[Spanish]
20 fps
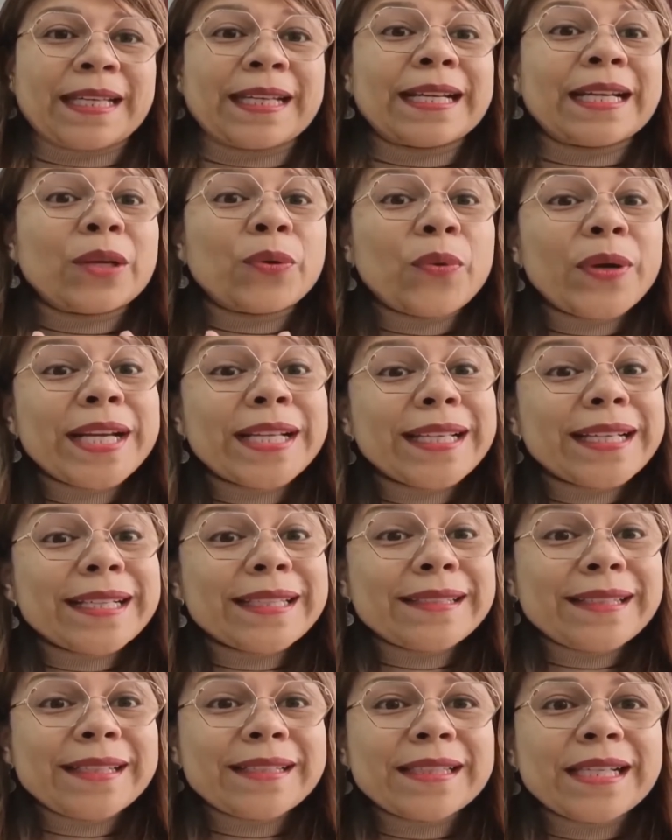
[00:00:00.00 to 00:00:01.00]
Recuerda
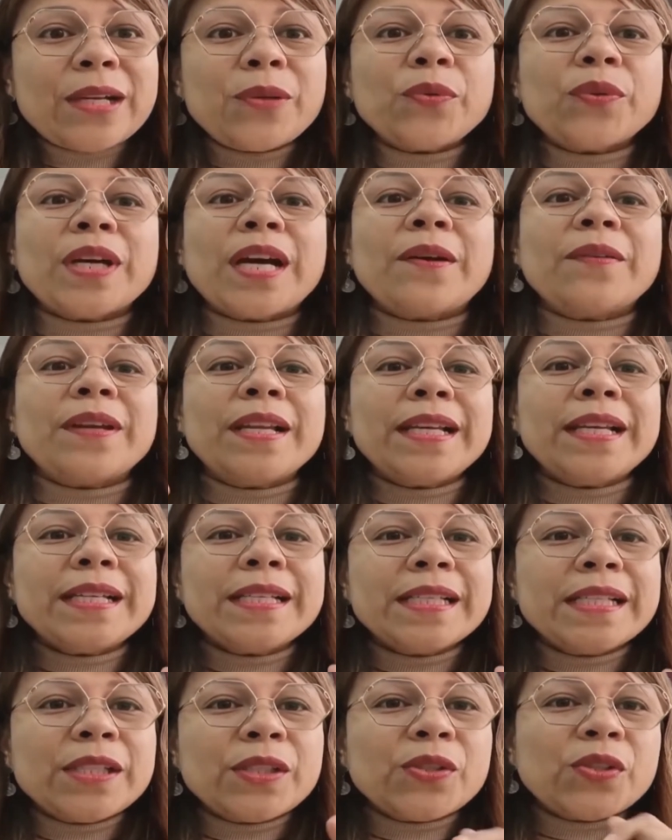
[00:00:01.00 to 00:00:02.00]
que ser saludable
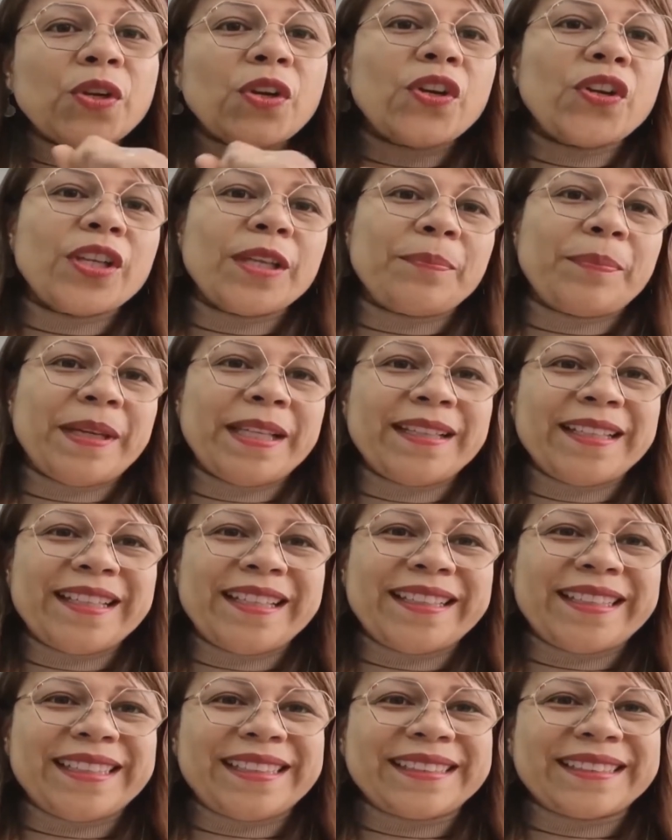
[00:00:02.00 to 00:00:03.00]
solo depende
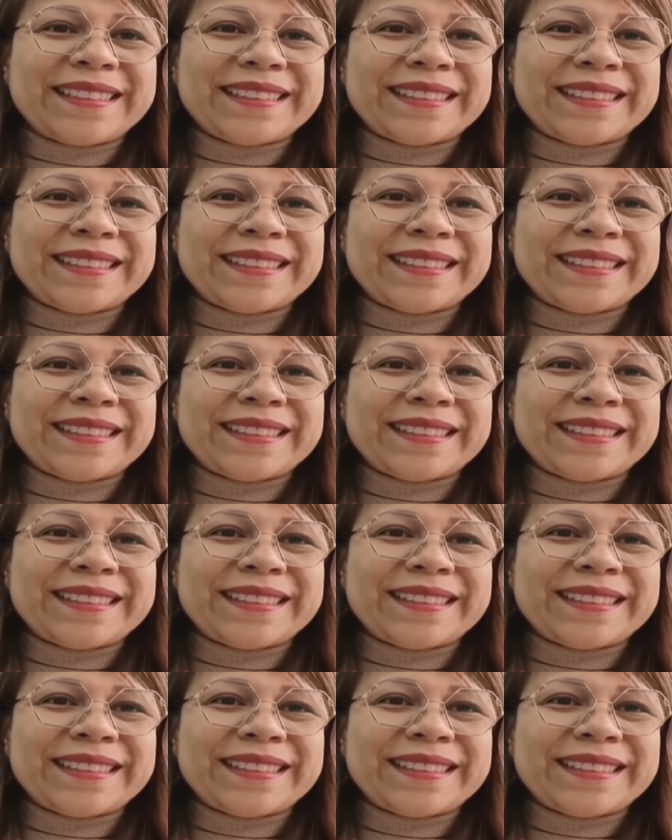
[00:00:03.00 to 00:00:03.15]
de ti.